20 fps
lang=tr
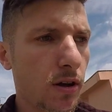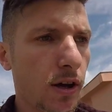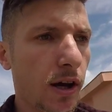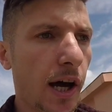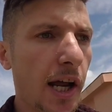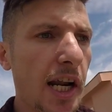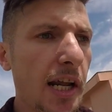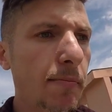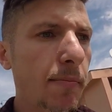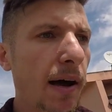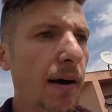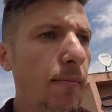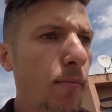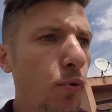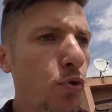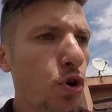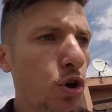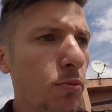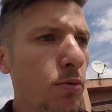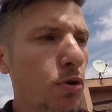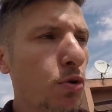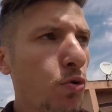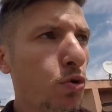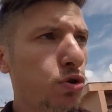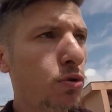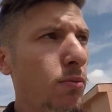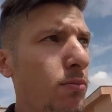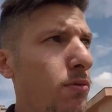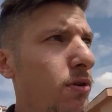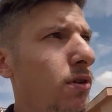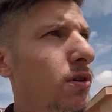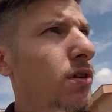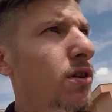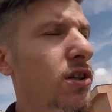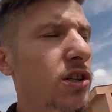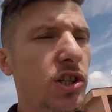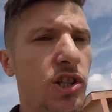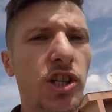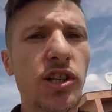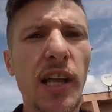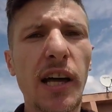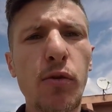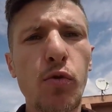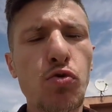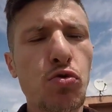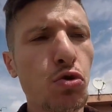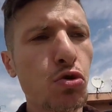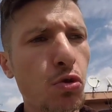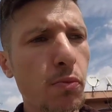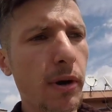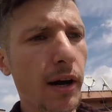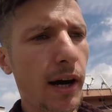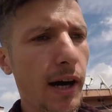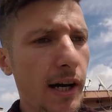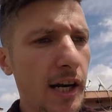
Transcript: Yani ben bu yorumları okudum. Cidden üzüldüm ya.